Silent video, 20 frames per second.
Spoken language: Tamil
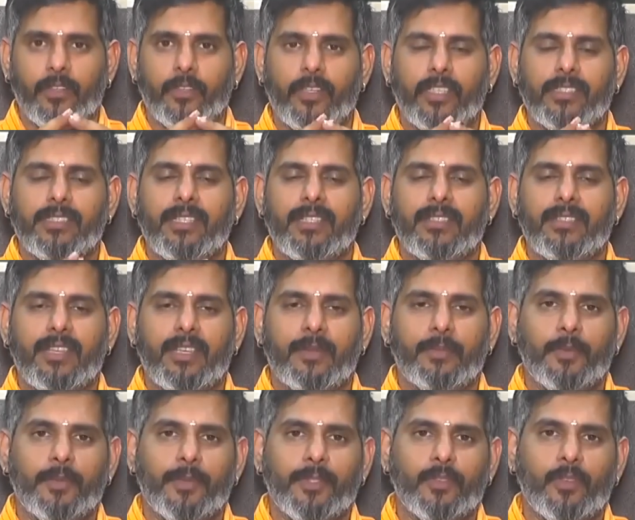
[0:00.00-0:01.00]
நடக்கும் ரஜினி
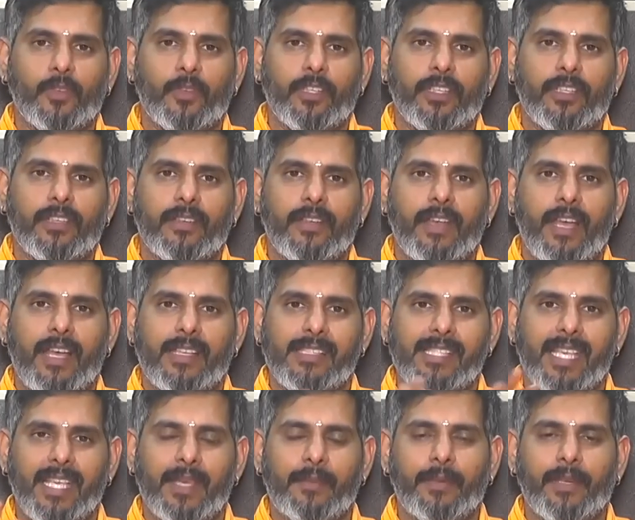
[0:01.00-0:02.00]
சார் எப்பவுமே சொல்கிறார்
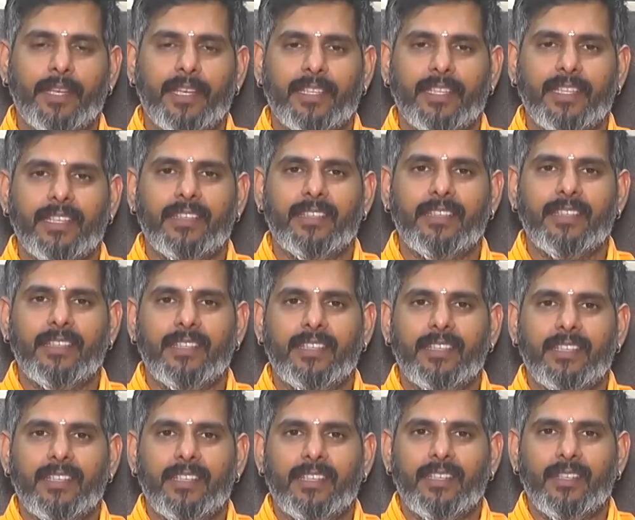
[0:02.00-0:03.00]
ஆசையே படாத
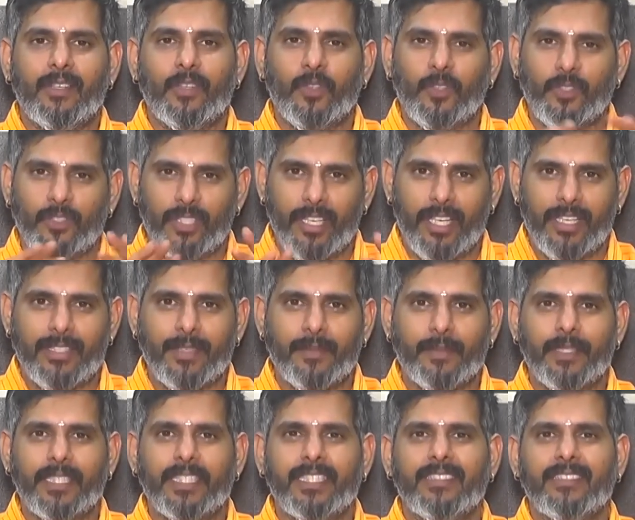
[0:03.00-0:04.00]
கொஞ்சம்
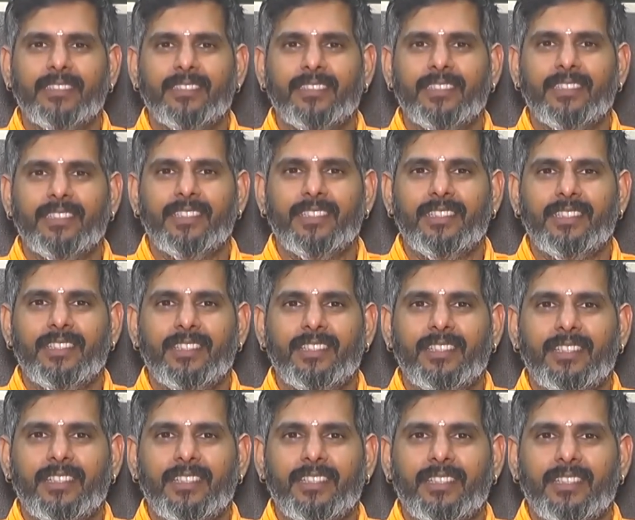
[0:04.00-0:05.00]
ஆசைப்படு
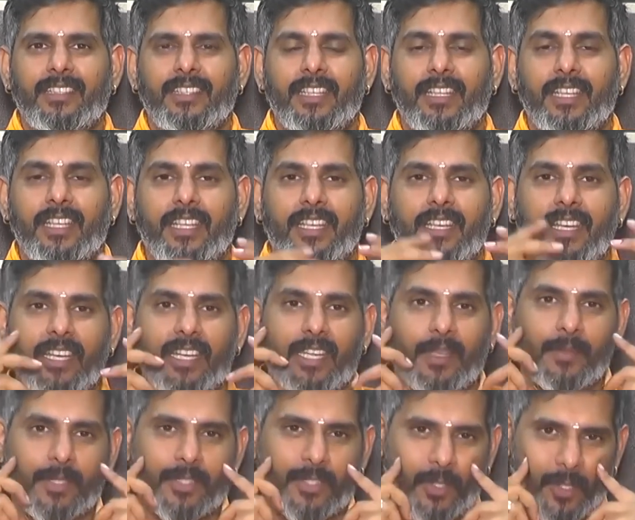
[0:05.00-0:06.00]
ஏன்னா
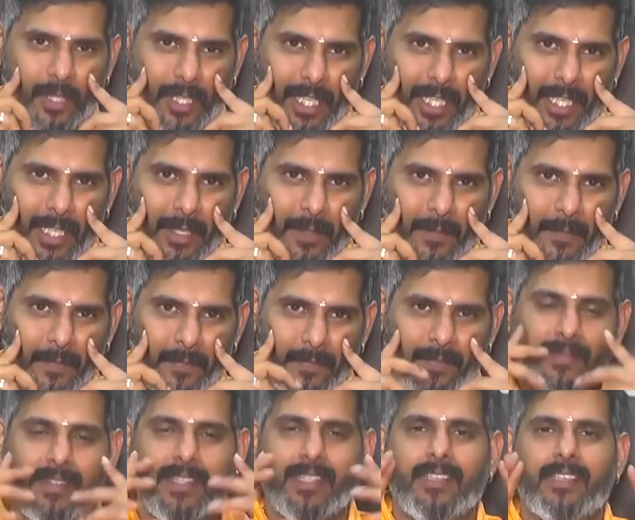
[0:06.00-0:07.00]
ரெண்டையுமே சொல்கிறாரு
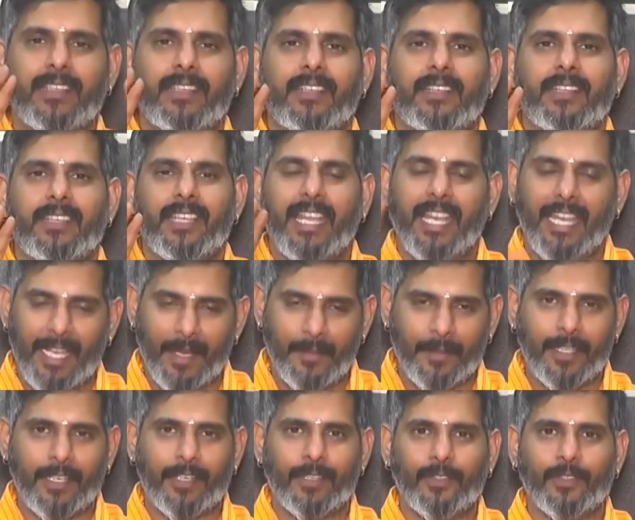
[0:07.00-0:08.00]

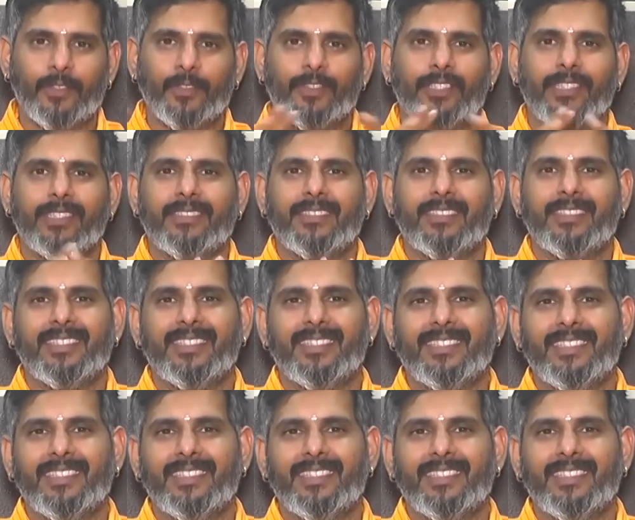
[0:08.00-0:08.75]
எல்லாமே வர்